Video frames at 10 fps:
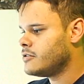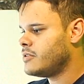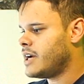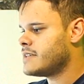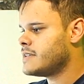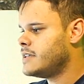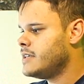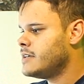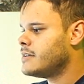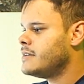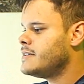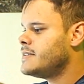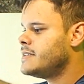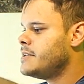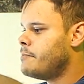no caso aqui,
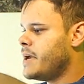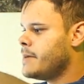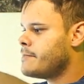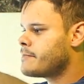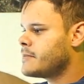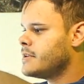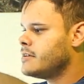nesse tripé